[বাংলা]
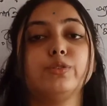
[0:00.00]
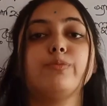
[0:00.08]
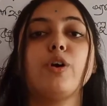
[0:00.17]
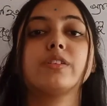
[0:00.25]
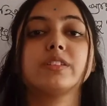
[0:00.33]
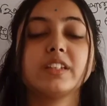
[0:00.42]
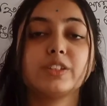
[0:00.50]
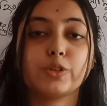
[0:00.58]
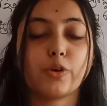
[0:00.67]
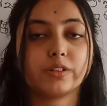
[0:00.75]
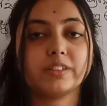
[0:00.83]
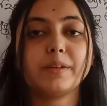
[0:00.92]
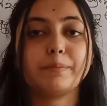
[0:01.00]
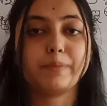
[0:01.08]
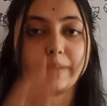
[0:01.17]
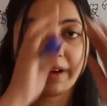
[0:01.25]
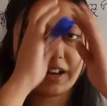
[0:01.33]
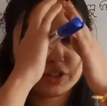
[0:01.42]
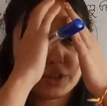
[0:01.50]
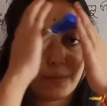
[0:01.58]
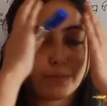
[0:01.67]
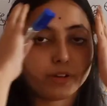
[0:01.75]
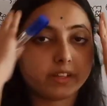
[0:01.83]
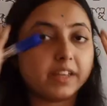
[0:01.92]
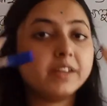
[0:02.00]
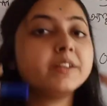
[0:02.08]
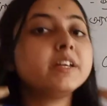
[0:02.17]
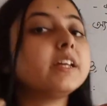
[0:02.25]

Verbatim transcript: গ্রুপ অর্থাৎ রক্তের বিভাগ সম্পর্কে